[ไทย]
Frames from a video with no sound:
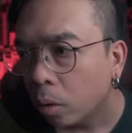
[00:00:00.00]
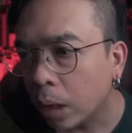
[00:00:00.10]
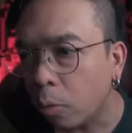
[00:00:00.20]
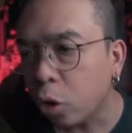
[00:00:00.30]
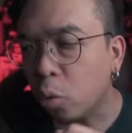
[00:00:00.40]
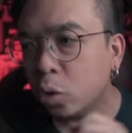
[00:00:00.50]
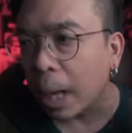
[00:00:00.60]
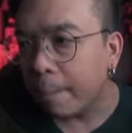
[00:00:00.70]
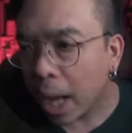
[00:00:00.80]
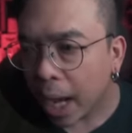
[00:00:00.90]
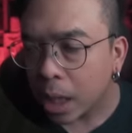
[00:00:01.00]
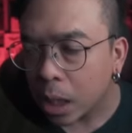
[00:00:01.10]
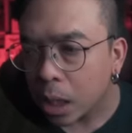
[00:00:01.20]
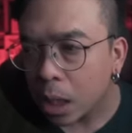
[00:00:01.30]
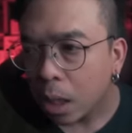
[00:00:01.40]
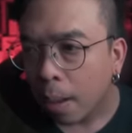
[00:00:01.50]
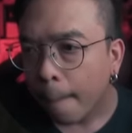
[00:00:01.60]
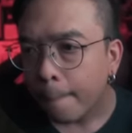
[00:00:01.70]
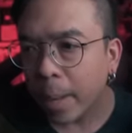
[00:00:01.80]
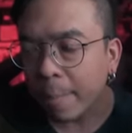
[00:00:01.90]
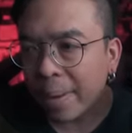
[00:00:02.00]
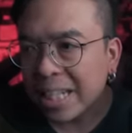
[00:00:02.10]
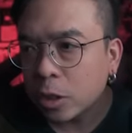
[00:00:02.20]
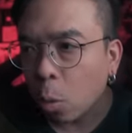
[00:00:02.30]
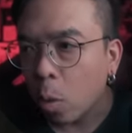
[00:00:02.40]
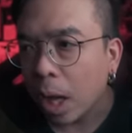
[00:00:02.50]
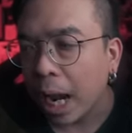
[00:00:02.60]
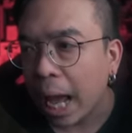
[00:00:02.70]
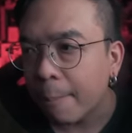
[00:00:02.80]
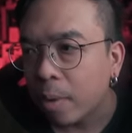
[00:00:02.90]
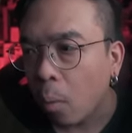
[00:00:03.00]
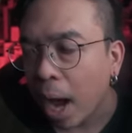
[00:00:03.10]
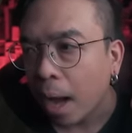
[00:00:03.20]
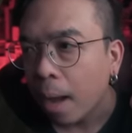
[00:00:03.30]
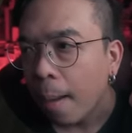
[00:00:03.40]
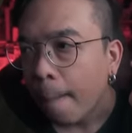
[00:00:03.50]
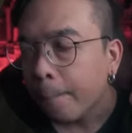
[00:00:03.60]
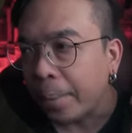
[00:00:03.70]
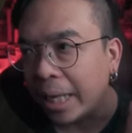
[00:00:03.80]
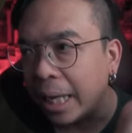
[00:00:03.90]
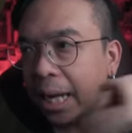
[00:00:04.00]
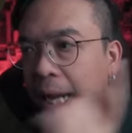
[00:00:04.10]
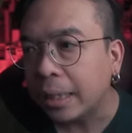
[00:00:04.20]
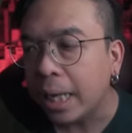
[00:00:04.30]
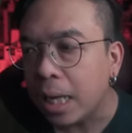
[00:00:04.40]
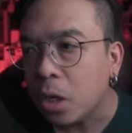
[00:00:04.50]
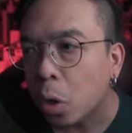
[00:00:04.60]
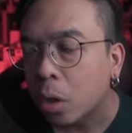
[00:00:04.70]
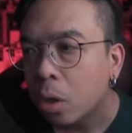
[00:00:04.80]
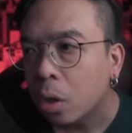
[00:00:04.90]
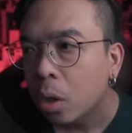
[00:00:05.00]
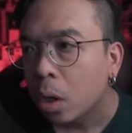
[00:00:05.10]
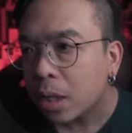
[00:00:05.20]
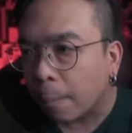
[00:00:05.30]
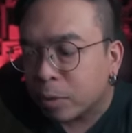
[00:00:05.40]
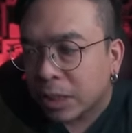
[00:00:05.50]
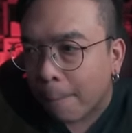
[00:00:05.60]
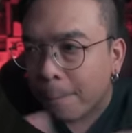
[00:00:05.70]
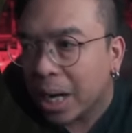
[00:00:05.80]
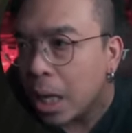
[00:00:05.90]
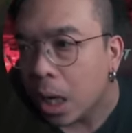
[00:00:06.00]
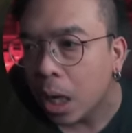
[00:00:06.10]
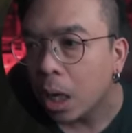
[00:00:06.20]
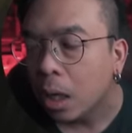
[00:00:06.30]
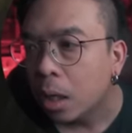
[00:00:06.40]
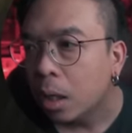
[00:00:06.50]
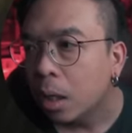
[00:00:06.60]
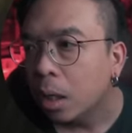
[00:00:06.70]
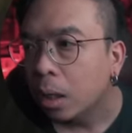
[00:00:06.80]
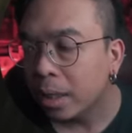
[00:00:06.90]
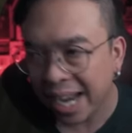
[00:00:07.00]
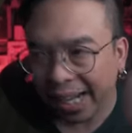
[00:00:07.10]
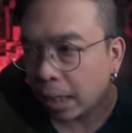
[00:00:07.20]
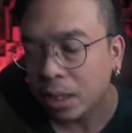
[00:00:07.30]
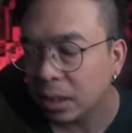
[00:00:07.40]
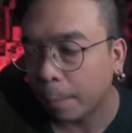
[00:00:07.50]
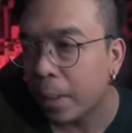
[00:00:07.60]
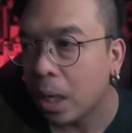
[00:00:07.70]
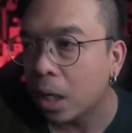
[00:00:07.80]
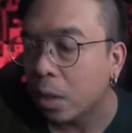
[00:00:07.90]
เท่าที่กูจำได้คือ มันเป็นสงครามระหว่าง ผีในที่หยดกับสับปเปลอในหนังเรื่องสับปเปลอ